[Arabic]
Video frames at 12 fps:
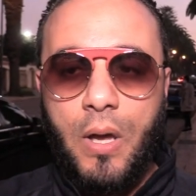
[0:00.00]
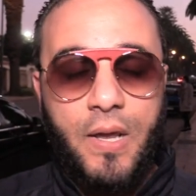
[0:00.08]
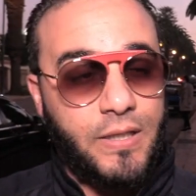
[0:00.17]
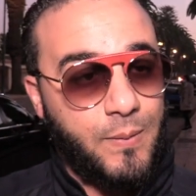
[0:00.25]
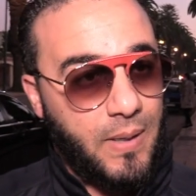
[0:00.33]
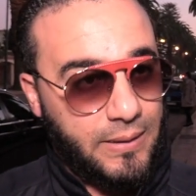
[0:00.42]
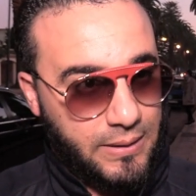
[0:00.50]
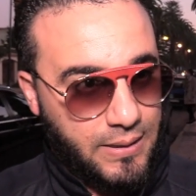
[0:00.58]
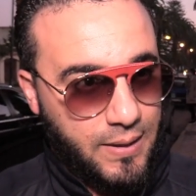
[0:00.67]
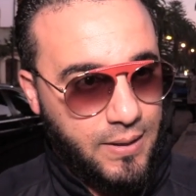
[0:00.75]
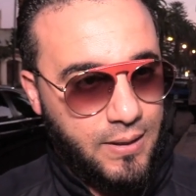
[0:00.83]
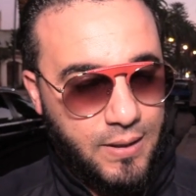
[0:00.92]
انا دابا غادي
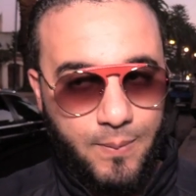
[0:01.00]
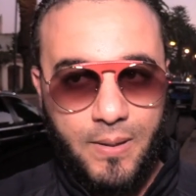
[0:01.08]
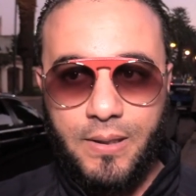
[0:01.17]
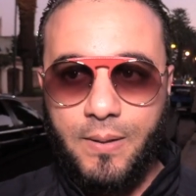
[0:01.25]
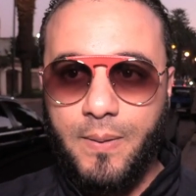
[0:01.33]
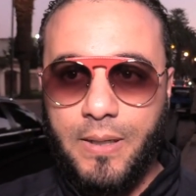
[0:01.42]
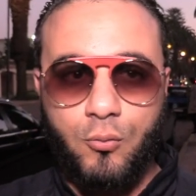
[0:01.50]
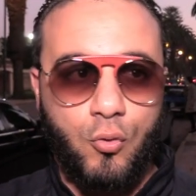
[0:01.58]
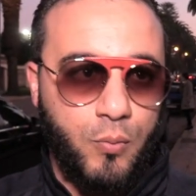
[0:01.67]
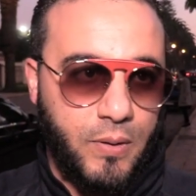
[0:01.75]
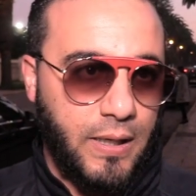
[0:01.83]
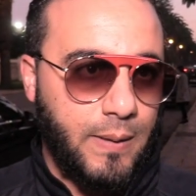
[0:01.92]
لداري الا بغى الله باغي
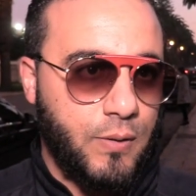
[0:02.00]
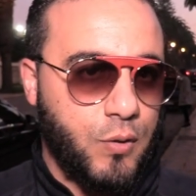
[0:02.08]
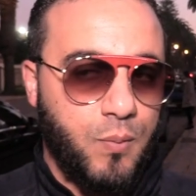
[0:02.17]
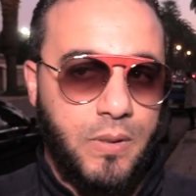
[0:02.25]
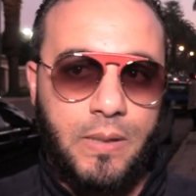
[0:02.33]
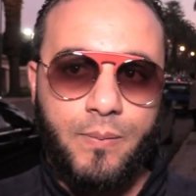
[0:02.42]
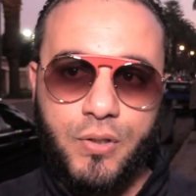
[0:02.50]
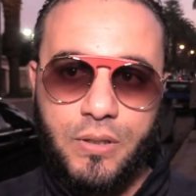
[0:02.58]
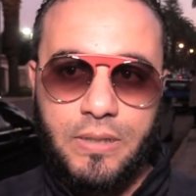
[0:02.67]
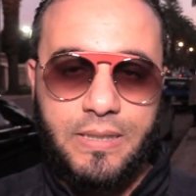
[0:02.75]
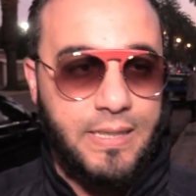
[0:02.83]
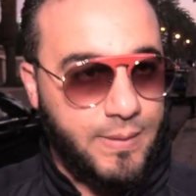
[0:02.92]
ندخل بكري قبل 8 باش
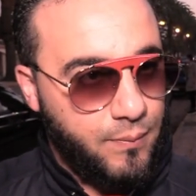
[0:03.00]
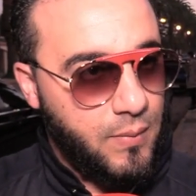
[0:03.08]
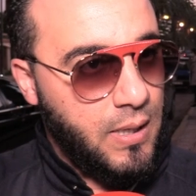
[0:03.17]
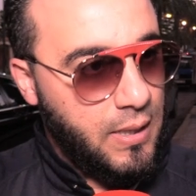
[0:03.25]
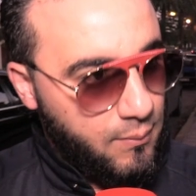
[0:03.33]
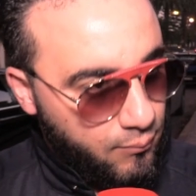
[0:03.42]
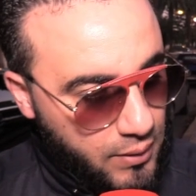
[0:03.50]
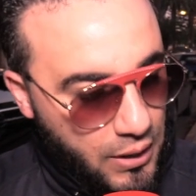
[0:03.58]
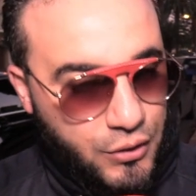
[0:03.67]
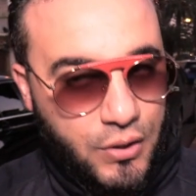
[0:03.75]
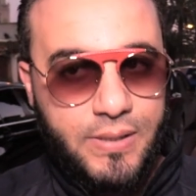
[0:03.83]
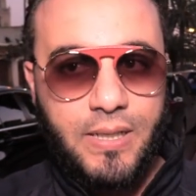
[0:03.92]
نلتزم
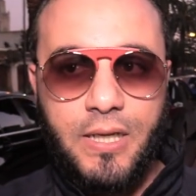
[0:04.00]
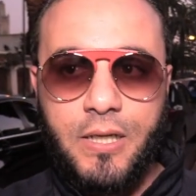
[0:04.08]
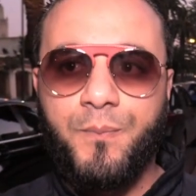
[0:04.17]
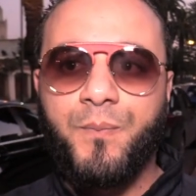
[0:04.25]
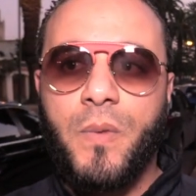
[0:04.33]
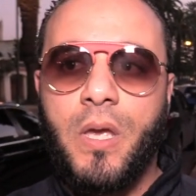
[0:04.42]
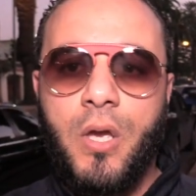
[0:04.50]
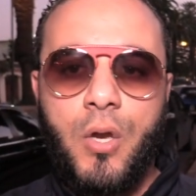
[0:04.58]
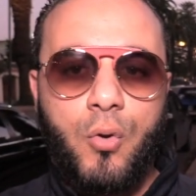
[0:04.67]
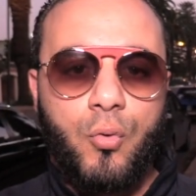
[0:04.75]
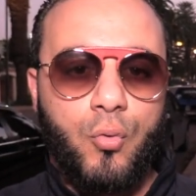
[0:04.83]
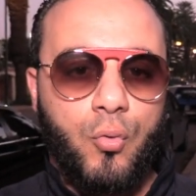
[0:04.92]
بالحجر الصحي
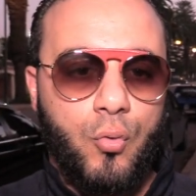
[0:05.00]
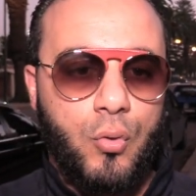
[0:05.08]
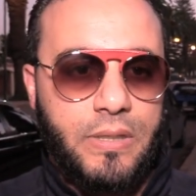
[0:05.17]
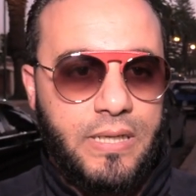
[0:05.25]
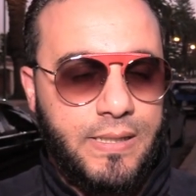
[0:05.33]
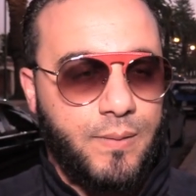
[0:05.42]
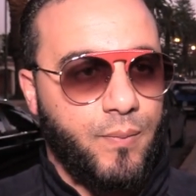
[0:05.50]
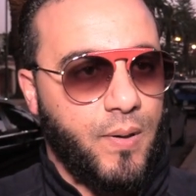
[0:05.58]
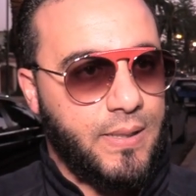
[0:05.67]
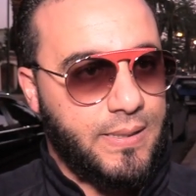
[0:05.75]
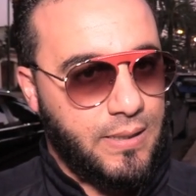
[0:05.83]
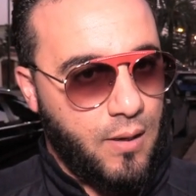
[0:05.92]
والتزم
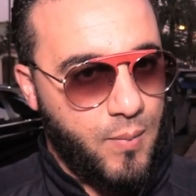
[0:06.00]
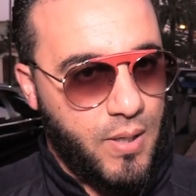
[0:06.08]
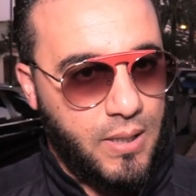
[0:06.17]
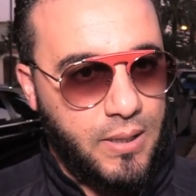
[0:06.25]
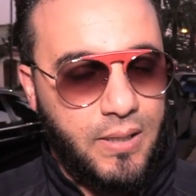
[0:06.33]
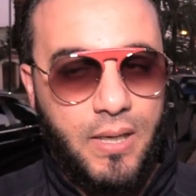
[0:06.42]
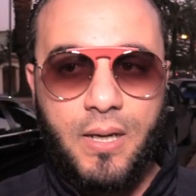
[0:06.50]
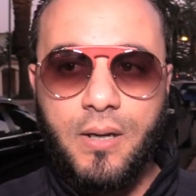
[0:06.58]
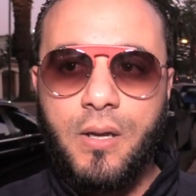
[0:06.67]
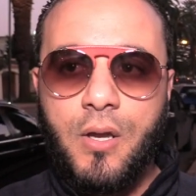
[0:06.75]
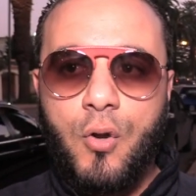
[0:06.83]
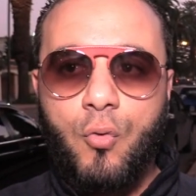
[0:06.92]
بالرساله الملكيه
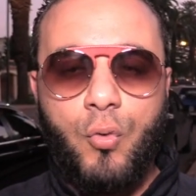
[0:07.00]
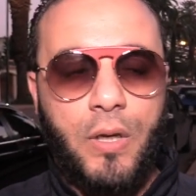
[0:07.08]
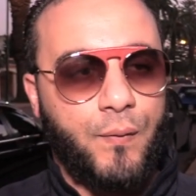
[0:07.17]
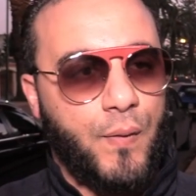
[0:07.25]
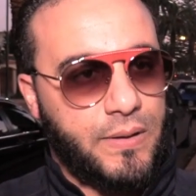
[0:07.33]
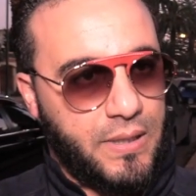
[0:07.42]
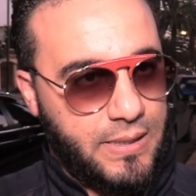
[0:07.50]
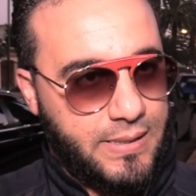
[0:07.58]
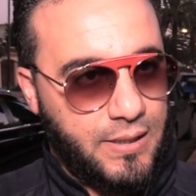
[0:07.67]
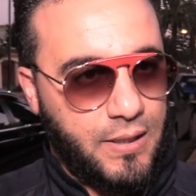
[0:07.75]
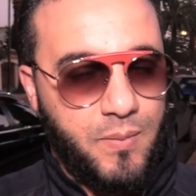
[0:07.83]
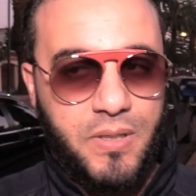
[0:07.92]
وحفاظا على
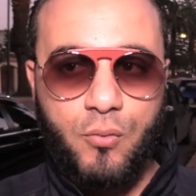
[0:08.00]
السلامه